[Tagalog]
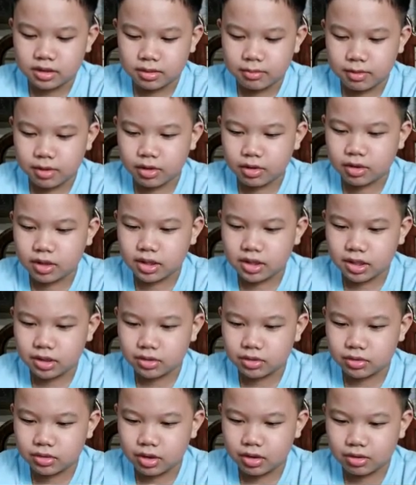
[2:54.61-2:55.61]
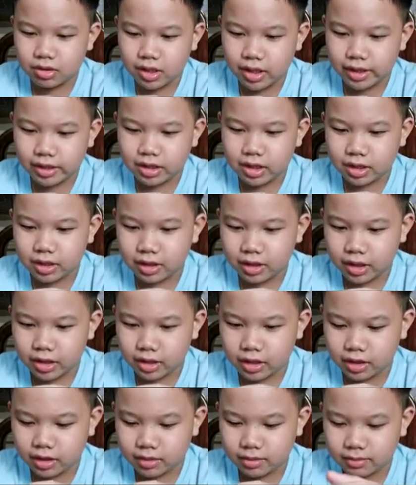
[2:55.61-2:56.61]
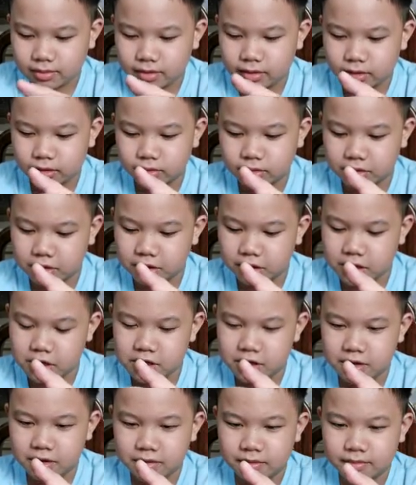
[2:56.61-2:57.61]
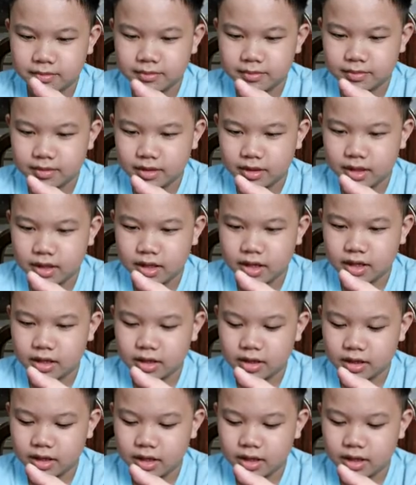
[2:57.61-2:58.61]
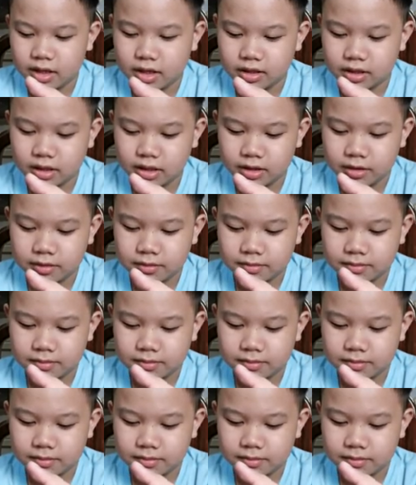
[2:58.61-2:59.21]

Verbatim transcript: Pero kasi yung una ko nakita, gray. Yan o, gray. Ayan, lagay natin.